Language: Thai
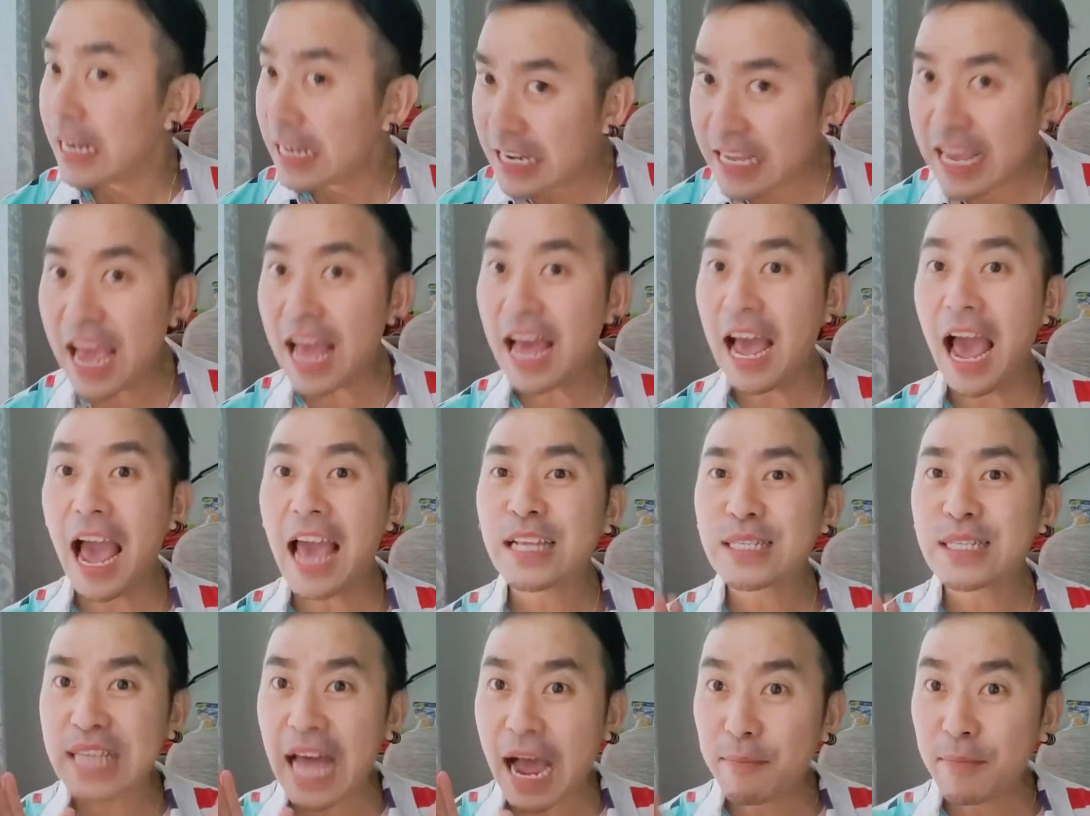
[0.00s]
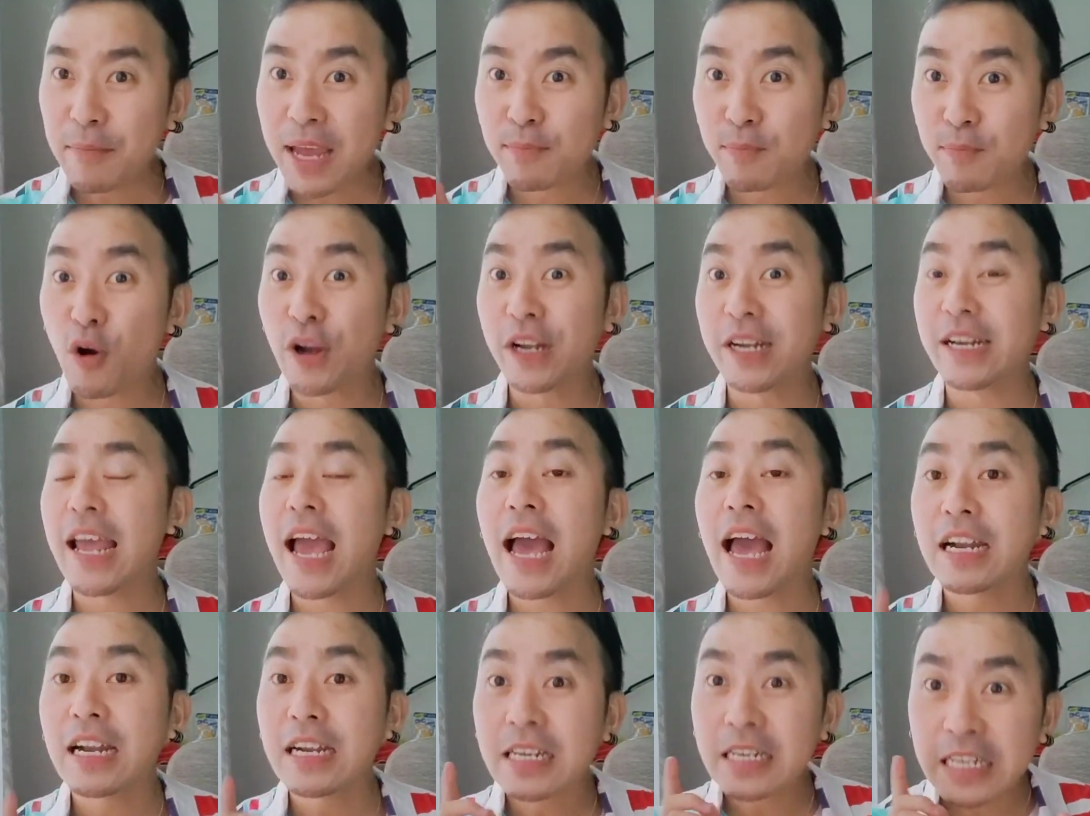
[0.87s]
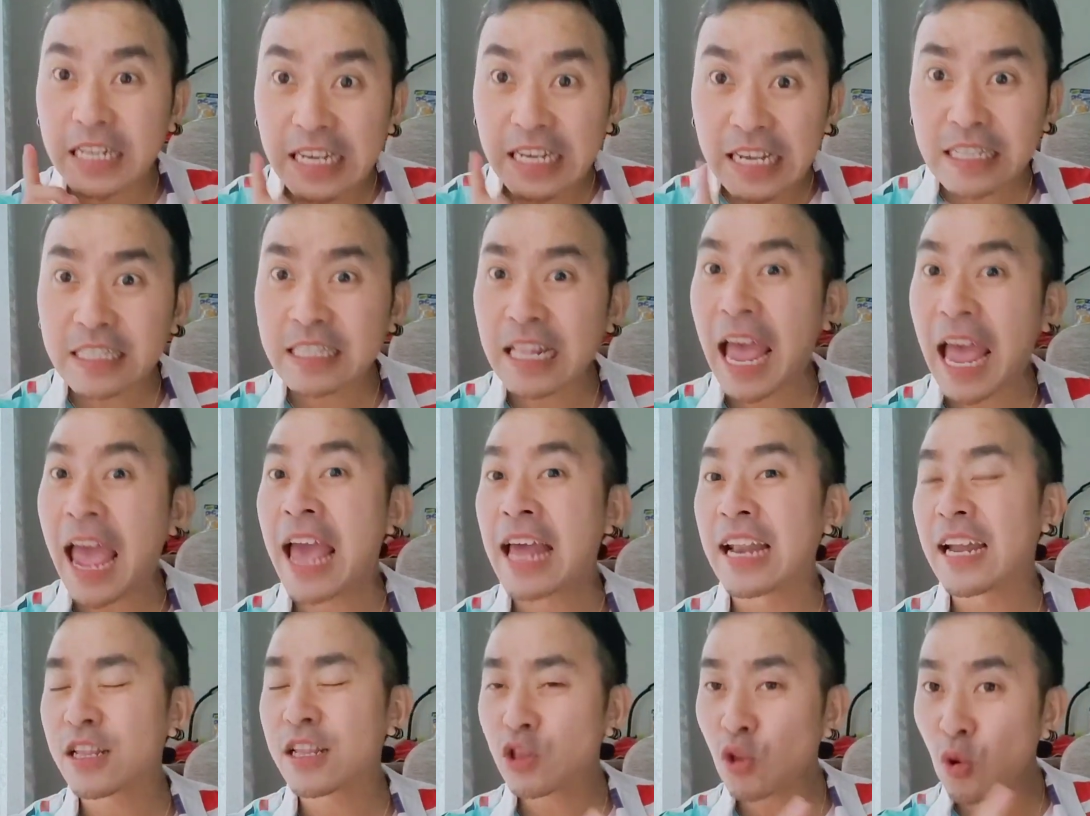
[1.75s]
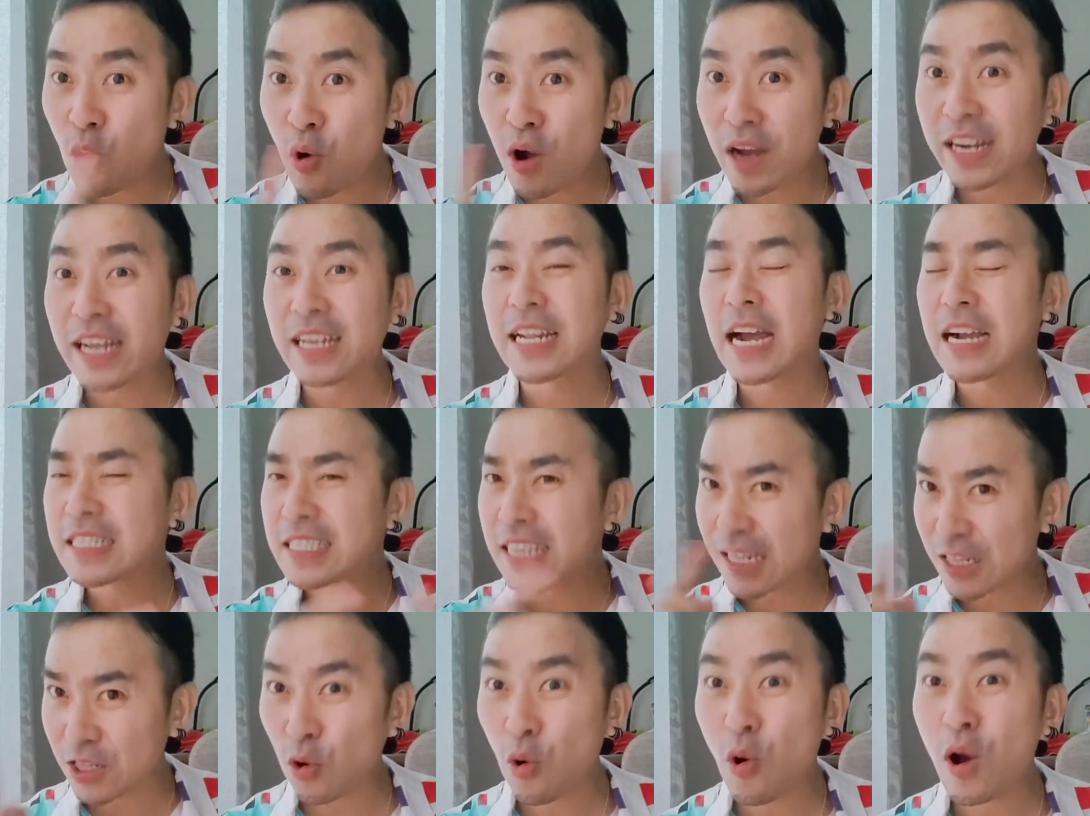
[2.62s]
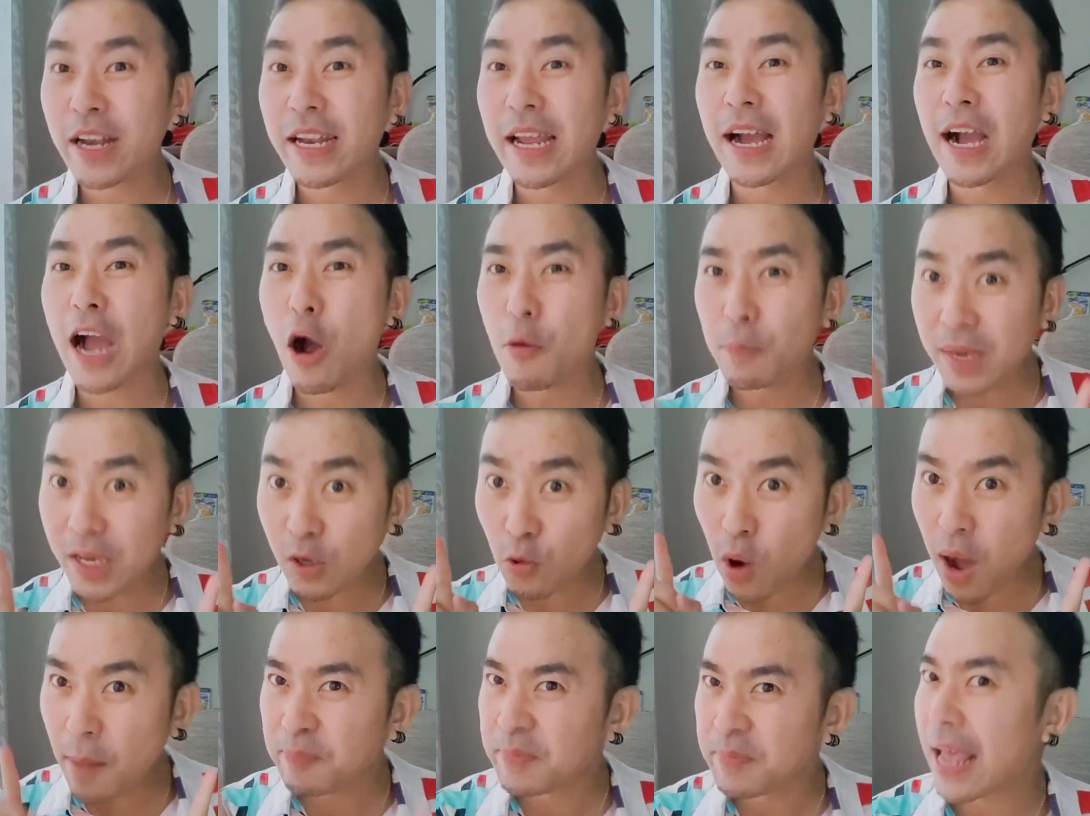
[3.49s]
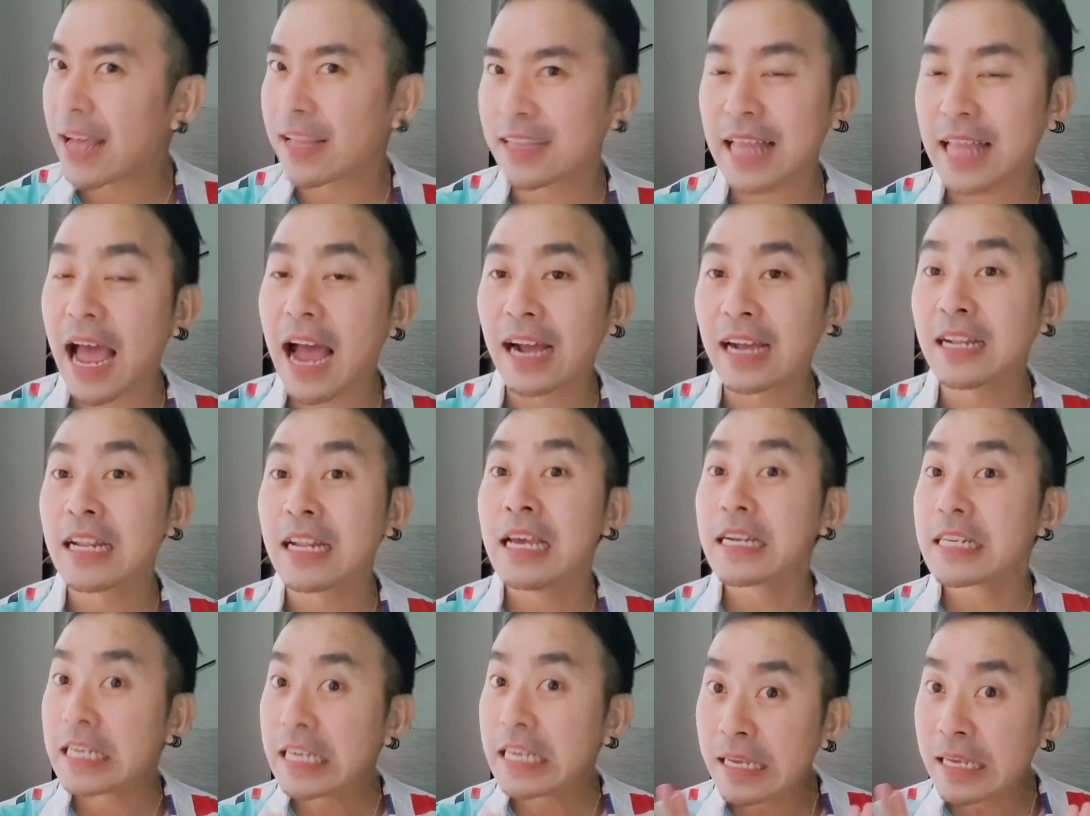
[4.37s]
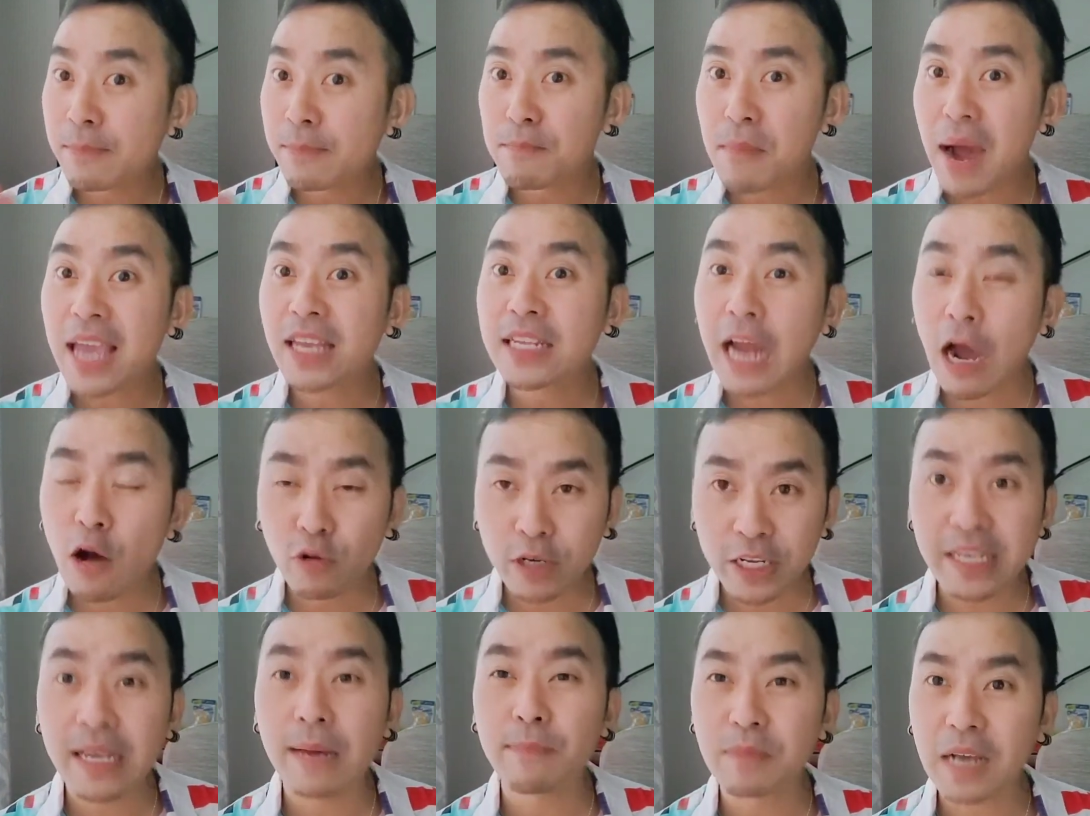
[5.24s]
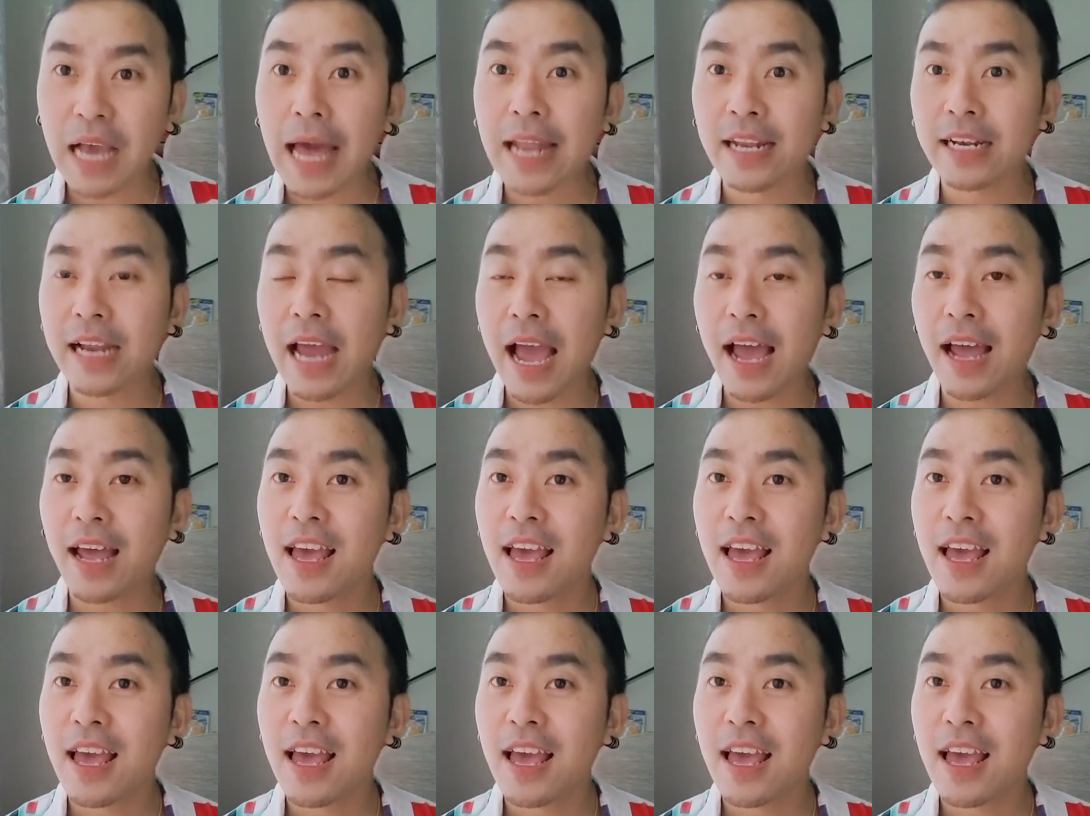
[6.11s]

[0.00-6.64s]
เนี่ยไอ้3เหตุผลเนี้ยที่แต่ละตัวเนี่ยทั้ง7ตัวเนี่ยเขามีความแตกต่างที่ไม่เท่าเทียมกันนะ